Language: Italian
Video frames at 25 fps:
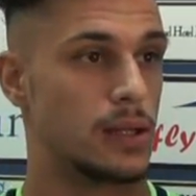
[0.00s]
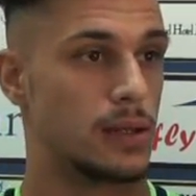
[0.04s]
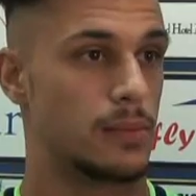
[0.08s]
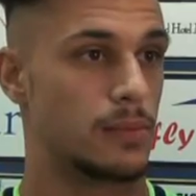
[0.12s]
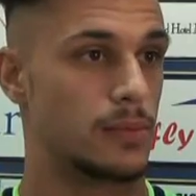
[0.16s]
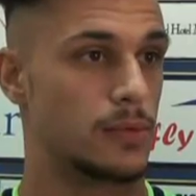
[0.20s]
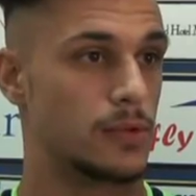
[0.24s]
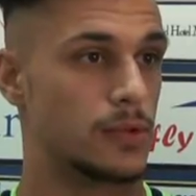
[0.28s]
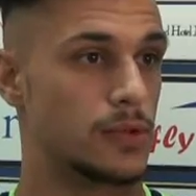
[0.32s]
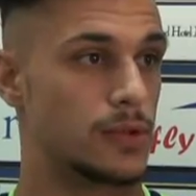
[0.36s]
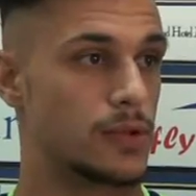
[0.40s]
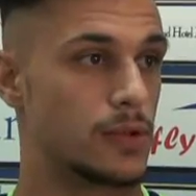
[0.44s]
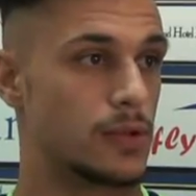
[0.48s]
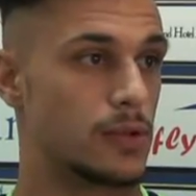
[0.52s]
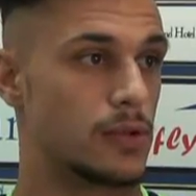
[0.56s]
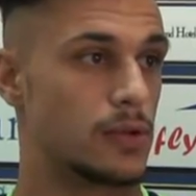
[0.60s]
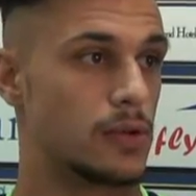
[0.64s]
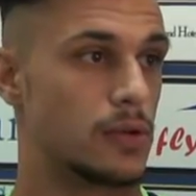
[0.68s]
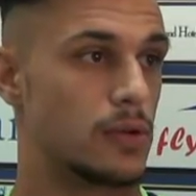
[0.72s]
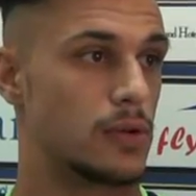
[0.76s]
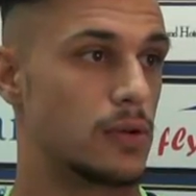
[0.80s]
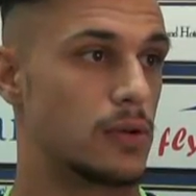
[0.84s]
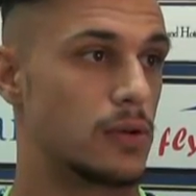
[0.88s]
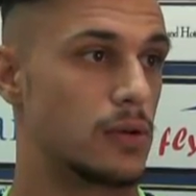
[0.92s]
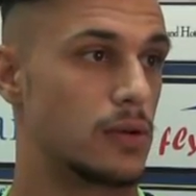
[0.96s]
molto,
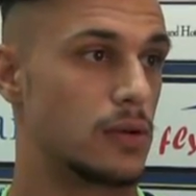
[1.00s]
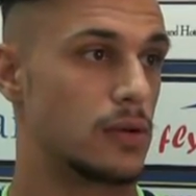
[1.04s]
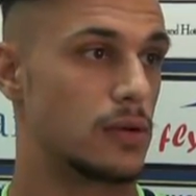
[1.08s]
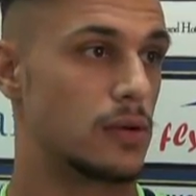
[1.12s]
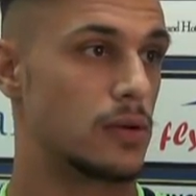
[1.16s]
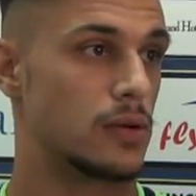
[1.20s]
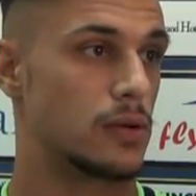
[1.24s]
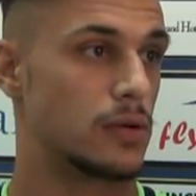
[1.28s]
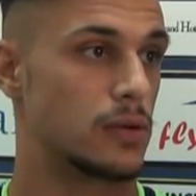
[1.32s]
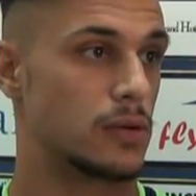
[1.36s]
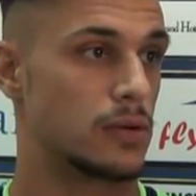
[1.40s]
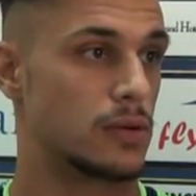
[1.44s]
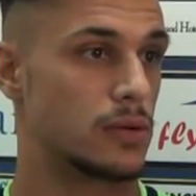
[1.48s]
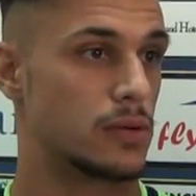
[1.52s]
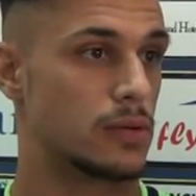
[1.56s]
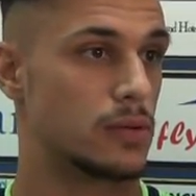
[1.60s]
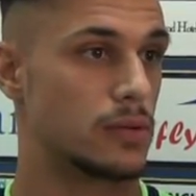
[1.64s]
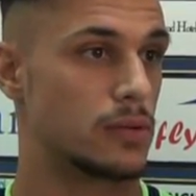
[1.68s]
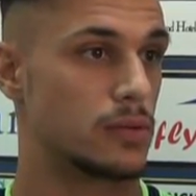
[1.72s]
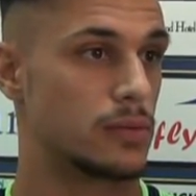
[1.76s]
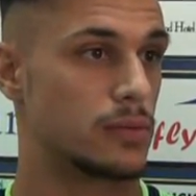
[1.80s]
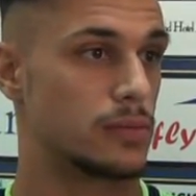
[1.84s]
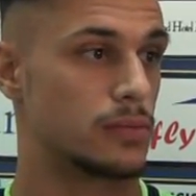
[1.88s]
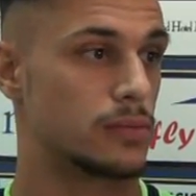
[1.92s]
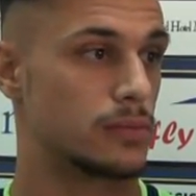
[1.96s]

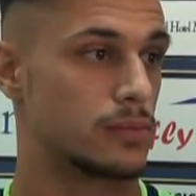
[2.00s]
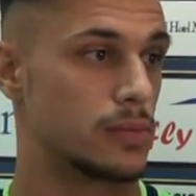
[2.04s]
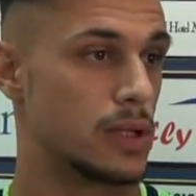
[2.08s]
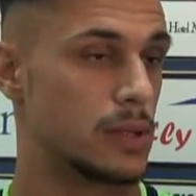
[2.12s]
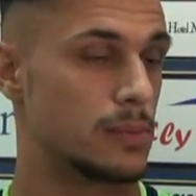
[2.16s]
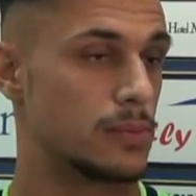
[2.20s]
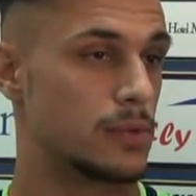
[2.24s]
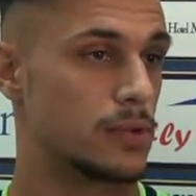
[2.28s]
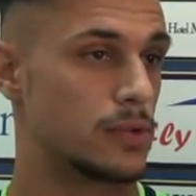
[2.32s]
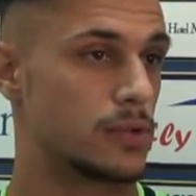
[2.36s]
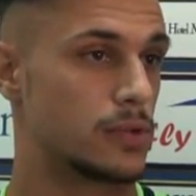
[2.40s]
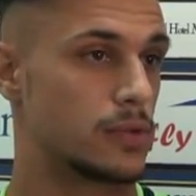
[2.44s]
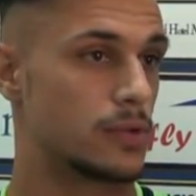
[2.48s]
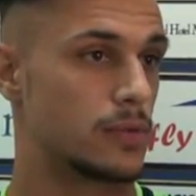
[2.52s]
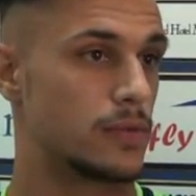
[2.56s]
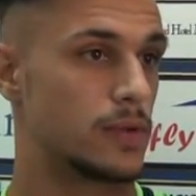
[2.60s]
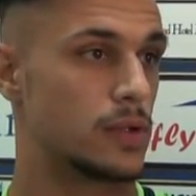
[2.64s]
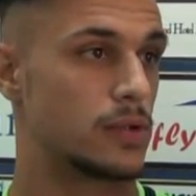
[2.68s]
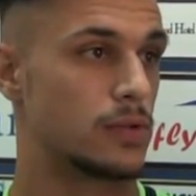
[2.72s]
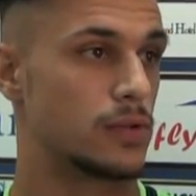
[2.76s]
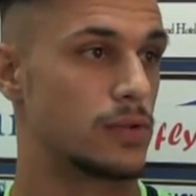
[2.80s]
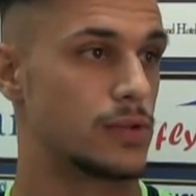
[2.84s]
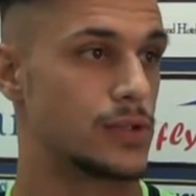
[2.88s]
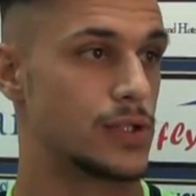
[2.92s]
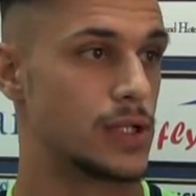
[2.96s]
è molto
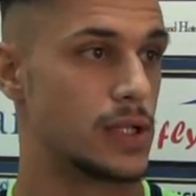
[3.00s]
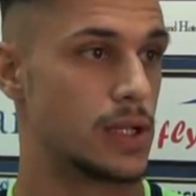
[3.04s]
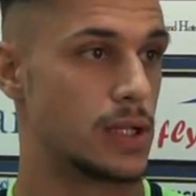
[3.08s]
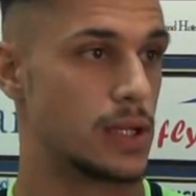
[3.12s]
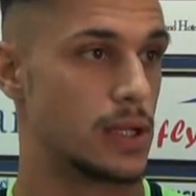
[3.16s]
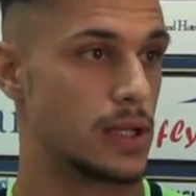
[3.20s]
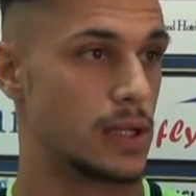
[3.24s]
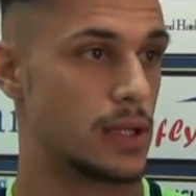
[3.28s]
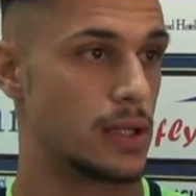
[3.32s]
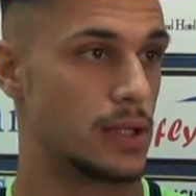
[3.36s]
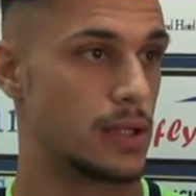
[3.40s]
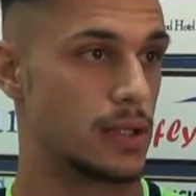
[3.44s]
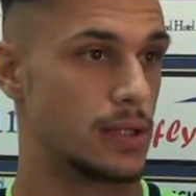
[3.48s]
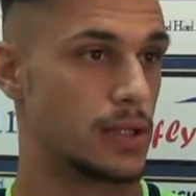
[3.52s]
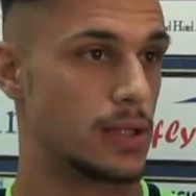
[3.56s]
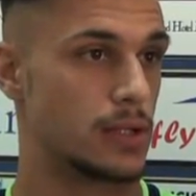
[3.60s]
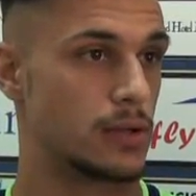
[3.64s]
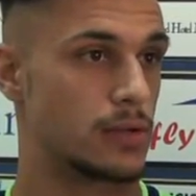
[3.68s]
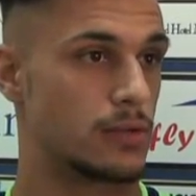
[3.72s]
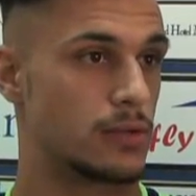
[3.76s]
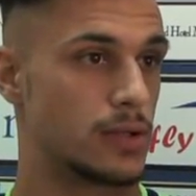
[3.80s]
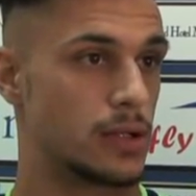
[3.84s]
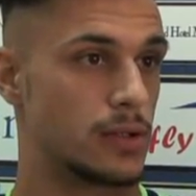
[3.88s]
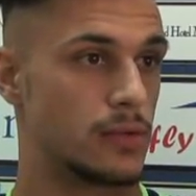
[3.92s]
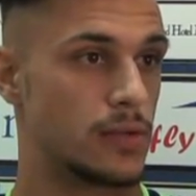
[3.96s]
veloce in
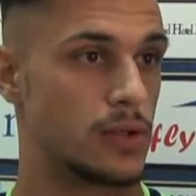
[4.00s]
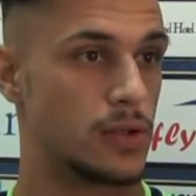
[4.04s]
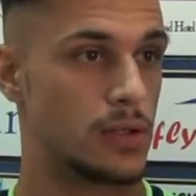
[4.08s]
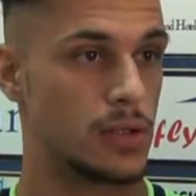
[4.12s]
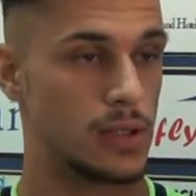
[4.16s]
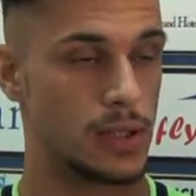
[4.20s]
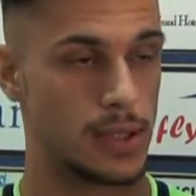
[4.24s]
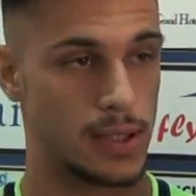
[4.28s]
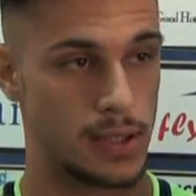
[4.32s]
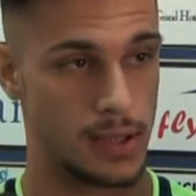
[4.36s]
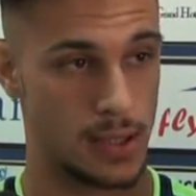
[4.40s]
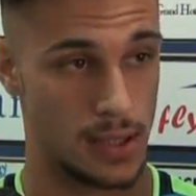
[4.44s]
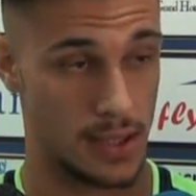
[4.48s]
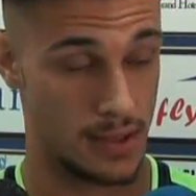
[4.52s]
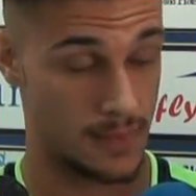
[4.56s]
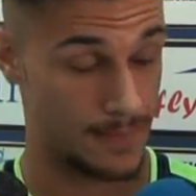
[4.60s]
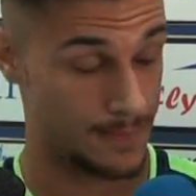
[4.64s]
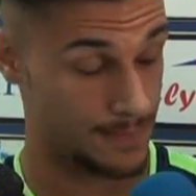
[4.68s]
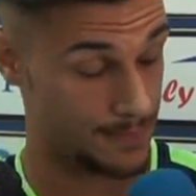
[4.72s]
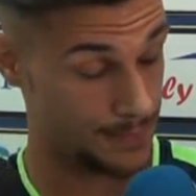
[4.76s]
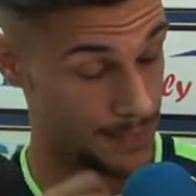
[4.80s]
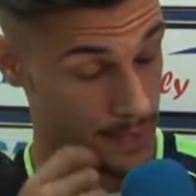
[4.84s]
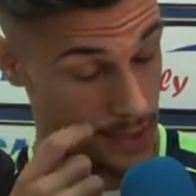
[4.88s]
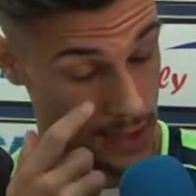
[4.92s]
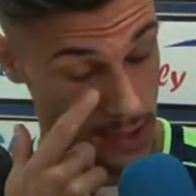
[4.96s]
alcune volte
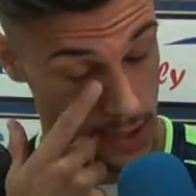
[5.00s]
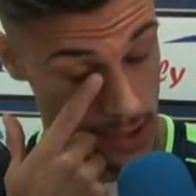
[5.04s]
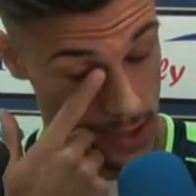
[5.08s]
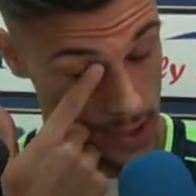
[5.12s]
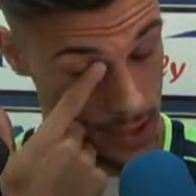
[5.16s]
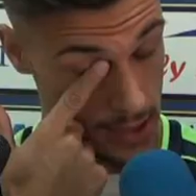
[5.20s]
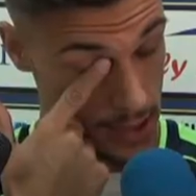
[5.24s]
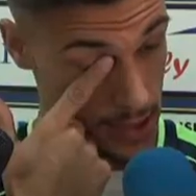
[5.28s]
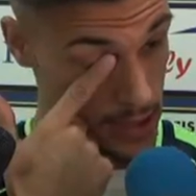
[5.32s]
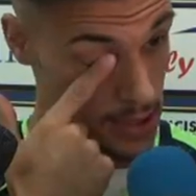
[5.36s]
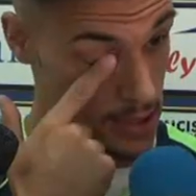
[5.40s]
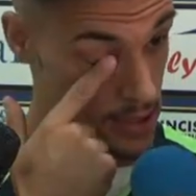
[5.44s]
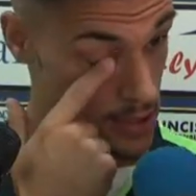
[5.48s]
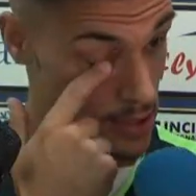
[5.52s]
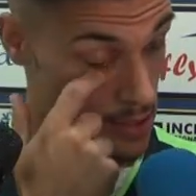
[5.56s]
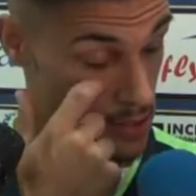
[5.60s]
e